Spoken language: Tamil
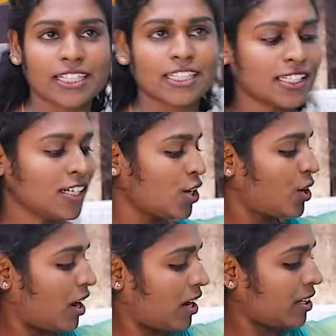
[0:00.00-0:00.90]
இருக்குது
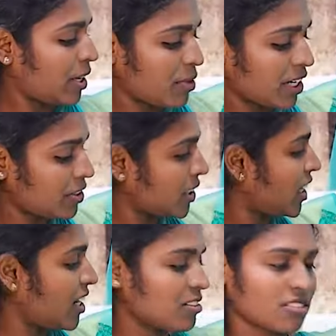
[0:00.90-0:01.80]
அதே மாதிரி
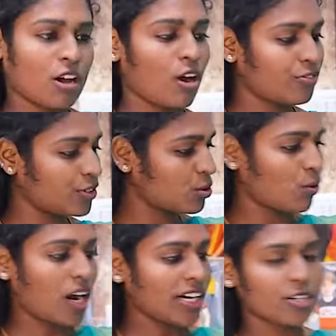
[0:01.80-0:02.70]
வந்தீங்கன்னா சாஃப்ட்
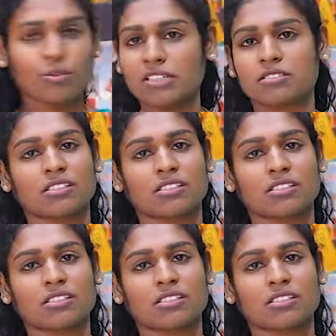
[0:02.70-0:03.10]
குவாலிட்டி வைஸ்